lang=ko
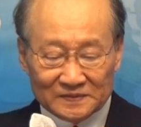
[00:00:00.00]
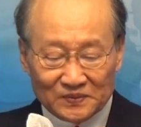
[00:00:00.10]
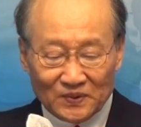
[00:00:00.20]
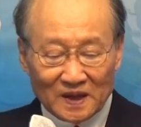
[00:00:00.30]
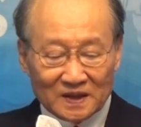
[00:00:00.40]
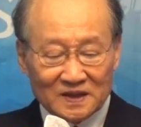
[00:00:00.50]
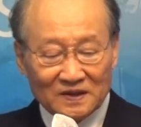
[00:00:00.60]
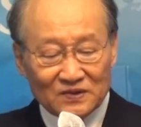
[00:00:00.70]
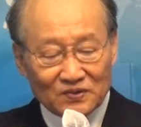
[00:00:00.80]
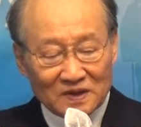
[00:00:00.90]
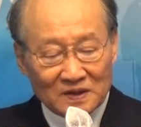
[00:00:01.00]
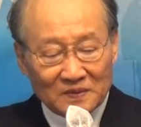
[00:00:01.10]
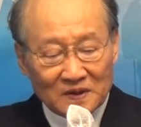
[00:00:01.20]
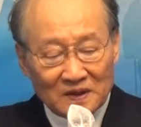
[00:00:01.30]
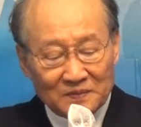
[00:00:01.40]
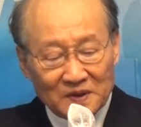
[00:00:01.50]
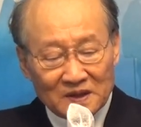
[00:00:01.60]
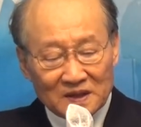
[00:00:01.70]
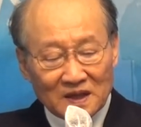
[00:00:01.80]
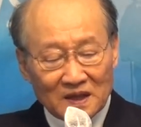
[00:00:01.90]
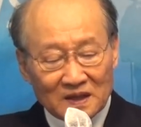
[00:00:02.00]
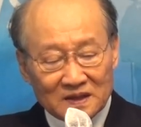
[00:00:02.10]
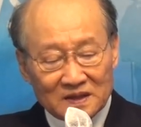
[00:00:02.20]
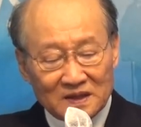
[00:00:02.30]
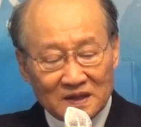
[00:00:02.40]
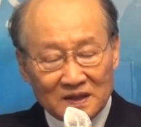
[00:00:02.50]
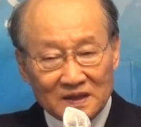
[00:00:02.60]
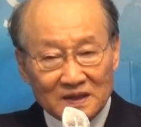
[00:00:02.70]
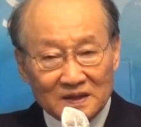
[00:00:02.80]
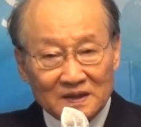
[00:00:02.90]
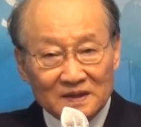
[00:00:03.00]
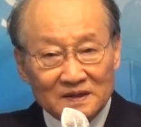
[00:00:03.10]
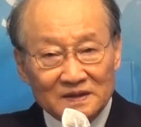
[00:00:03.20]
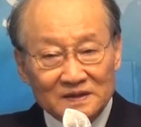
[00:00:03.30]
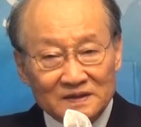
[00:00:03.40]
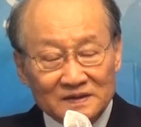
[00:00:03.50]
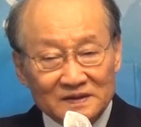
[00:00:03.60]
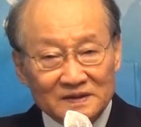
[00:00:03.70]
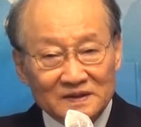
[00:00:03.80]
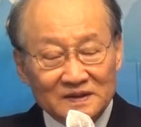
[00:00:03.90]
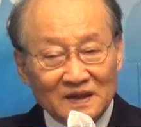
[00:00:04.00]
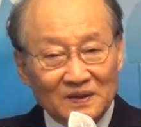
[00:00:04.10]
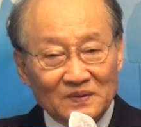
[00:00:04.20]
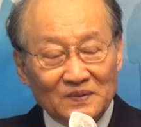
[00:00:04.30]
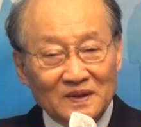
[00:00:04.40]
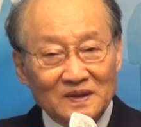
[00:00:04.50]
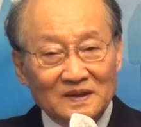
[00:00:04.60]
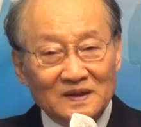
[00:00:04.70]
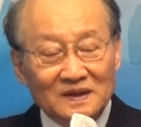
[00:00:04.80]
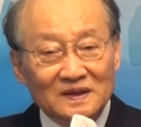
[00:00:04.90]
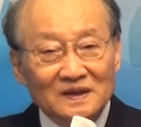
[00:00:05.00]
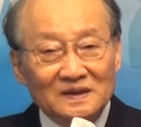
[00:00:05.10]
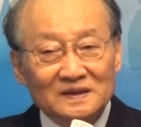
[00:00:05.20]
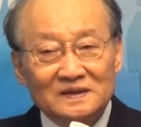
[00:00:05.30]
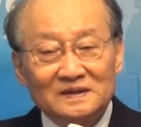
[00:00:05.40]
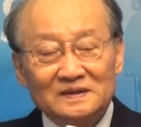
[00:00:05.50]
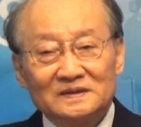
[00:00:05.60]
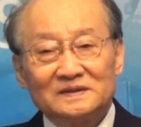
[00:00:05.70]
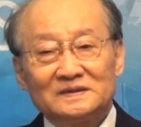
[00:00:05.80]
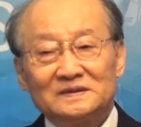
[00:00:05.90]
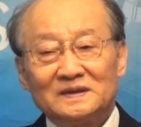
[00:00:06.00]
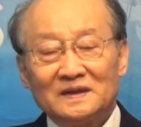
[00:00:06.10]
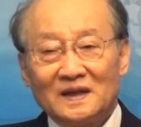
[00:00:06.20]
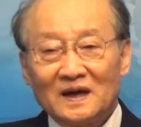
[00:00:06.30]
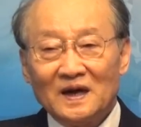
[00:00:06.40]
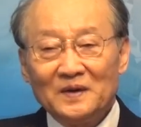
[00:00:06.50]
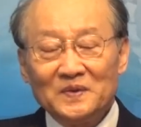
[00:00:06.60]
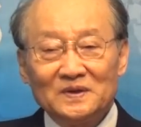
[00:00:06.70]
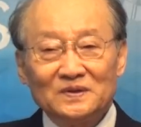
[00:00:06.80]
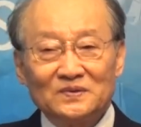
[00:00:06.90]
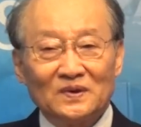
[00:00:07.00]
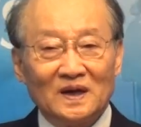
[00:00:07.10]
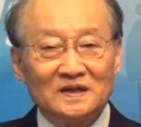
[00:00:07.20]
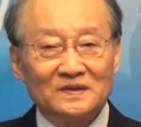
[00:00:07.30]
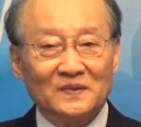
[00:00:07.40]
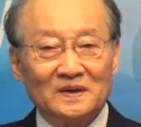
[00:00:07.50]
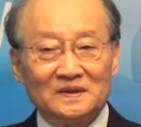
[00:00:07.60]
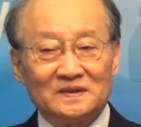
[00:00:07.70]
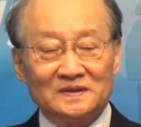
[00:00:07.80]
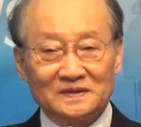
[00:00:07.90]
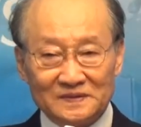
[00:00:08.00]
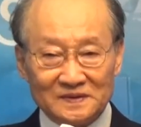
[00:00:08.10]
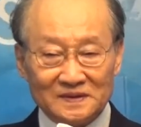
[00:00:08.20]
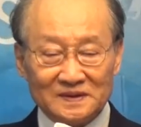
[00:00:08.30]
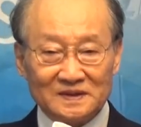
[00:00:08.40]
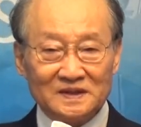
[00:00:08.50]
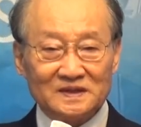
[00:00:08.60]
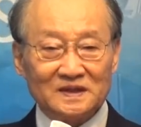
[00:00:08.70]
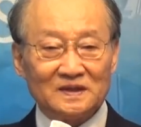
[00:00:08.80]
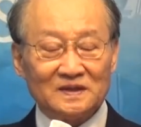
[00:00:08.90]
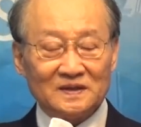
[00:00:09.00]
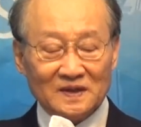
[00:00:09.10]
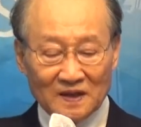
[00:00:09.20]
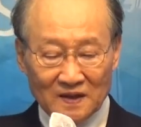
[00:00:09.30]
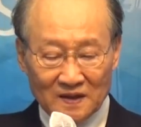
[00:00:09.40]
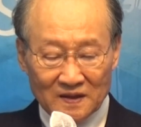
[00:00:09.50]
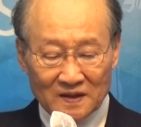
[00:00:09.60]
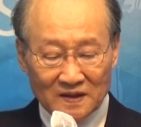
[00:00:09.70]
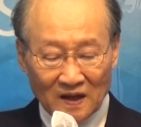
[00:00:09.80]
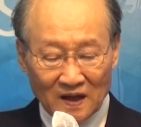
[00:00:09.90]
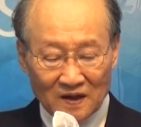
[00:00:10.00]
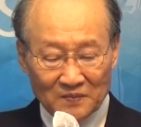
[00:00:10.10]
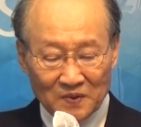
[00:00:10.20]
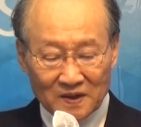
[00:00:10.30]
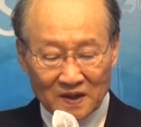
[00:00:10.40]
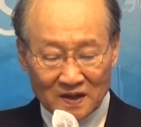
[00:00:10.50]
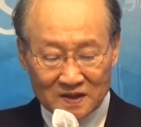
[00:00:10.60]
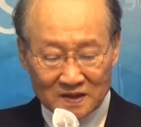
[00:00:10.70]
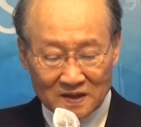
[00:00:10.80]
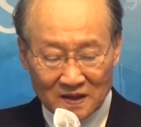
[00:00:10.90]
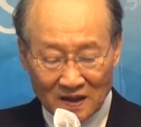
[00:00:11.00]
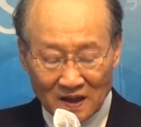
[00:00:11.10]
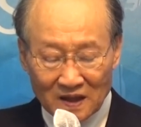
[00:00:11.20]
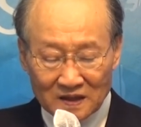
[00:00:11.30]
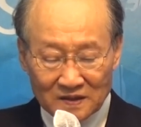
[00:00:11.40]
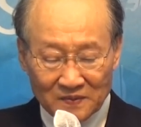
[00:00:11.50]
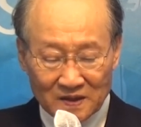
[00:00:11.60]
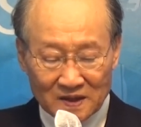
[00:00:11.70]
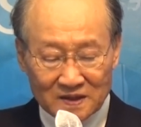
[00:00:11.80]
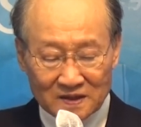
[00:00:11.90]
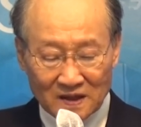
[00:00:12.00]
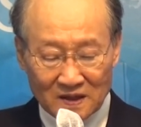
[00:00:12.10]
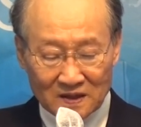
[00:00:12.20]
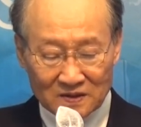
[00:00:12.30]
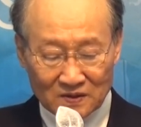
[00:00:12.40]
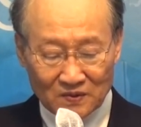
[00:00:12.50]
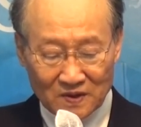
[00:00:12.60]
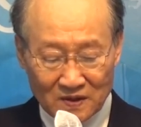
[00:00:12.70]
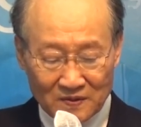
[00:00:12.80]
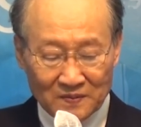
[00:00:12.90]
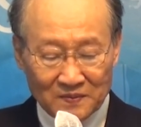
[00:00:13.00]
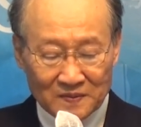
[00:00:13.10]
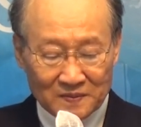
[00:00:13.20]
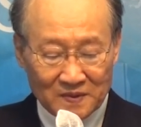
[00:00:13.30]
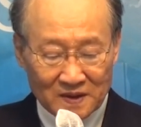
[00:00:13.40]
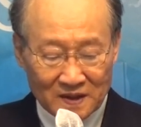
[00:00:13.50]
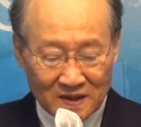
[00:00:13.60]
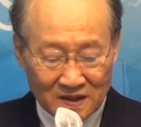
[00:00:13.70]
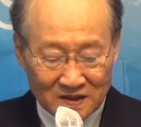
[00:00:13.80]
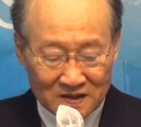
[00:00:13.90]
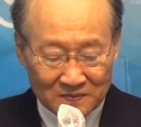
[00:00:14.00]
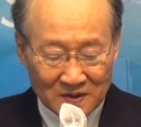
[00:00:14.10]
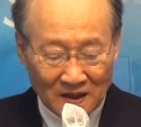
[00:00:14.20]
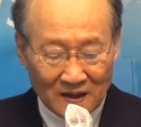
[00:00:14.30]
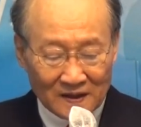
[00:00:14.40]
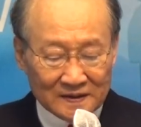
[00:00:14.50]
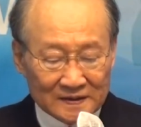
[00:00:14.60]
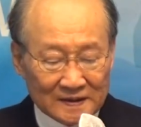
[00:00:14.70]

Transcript: 부활하신 주님을 믿는다는 것이 그냥 우리는 내가 믿는 줄 알지만은 실질은 나를 믿게 하신 하나님이 계신다는 것을 우리는 믿어야 될 것입니다.